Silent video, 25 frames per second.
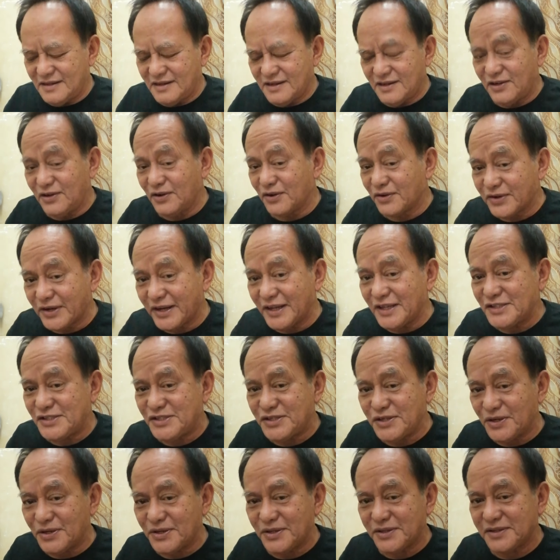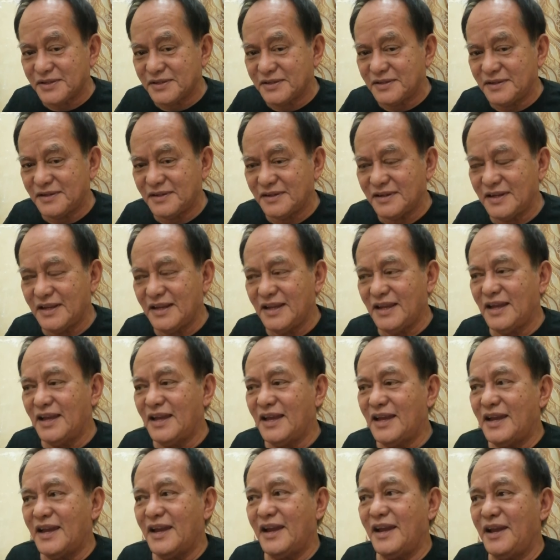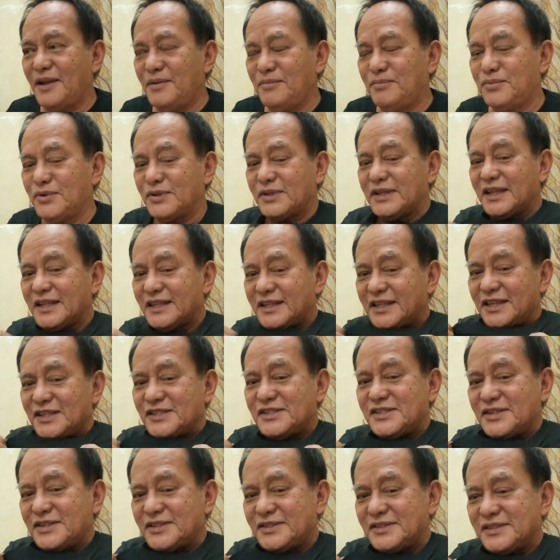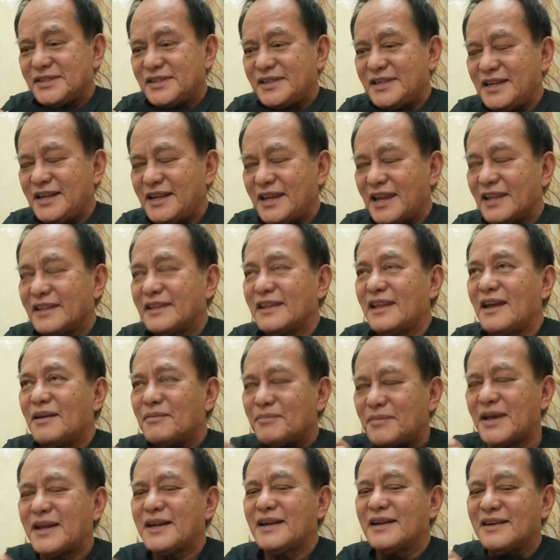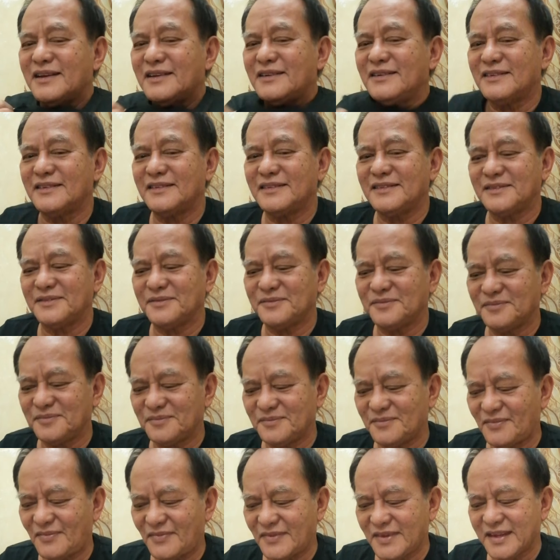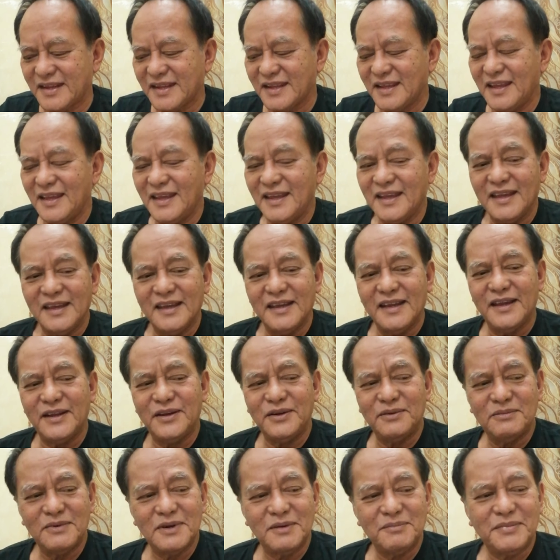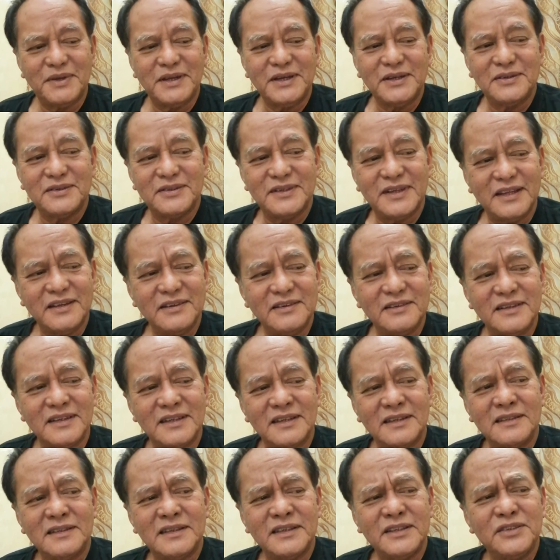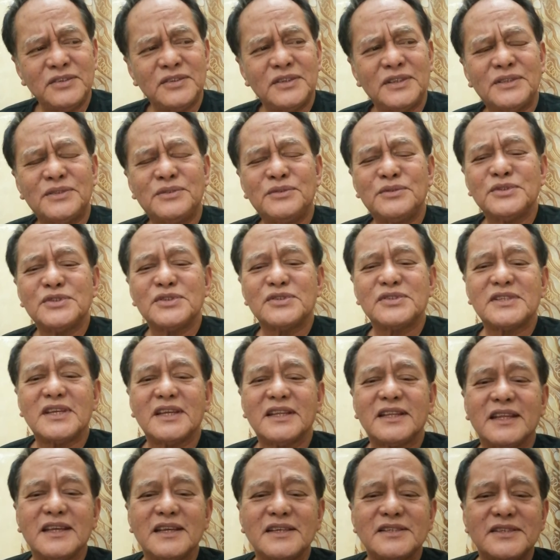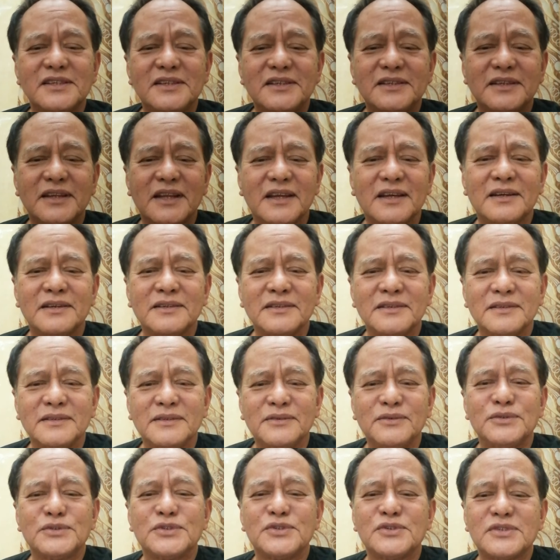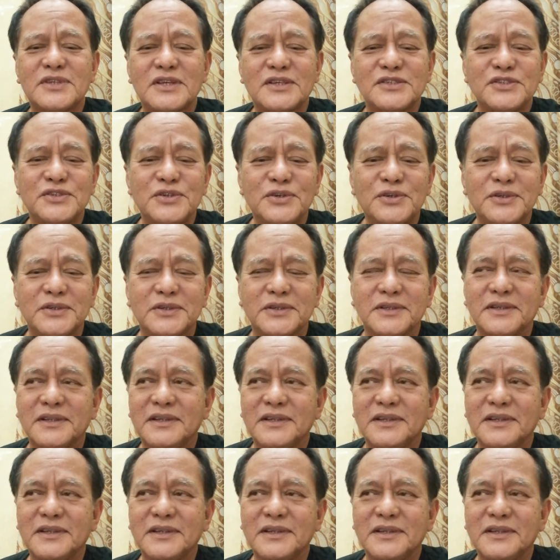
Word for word: Ano, green short and puting t-shirt yata. Parang ganun. Eh, noong mga panahon na yon ang, ano, ang uso sa t-shirt, ang uso sa short